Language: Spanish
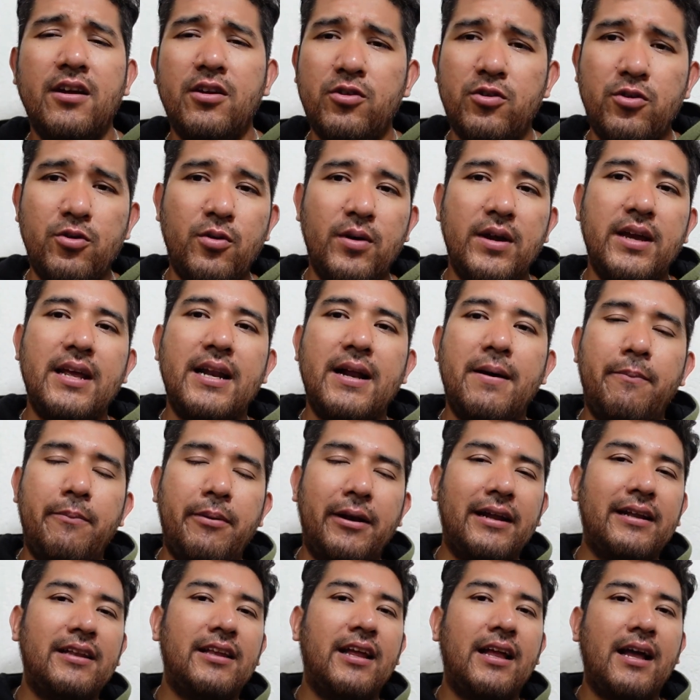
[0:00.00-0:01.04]
Yo era
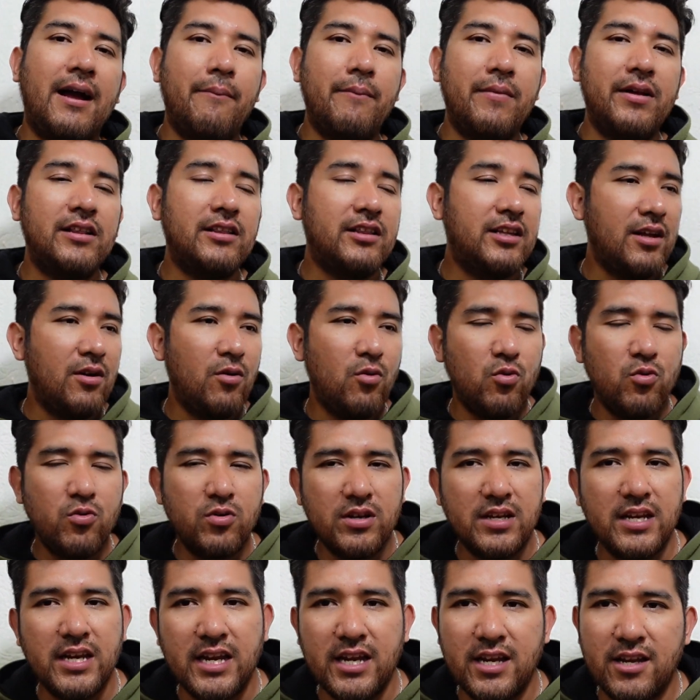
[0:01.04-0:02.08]
prácticamente
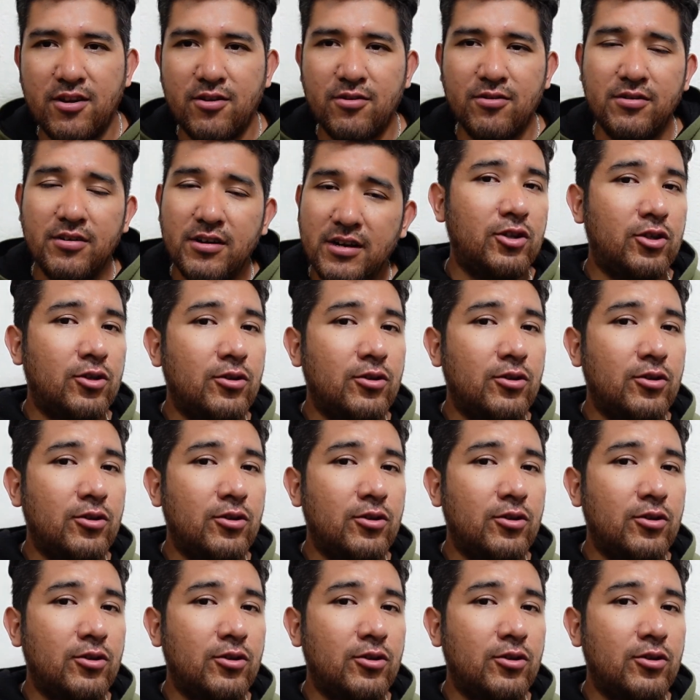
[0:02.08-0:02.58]
un niño,